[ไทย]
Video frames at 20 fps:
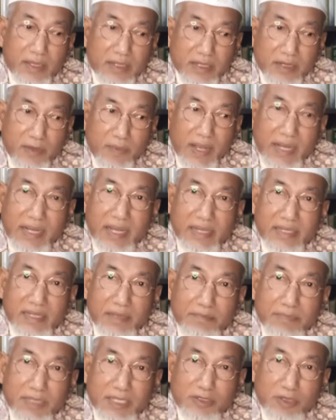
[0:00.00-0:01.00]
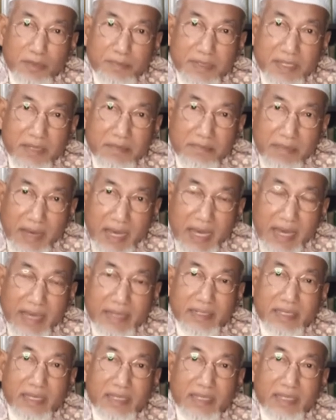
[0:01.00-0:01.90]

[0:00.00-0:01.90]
หรือว่าการทำดีต่อเพื่อนบ้าน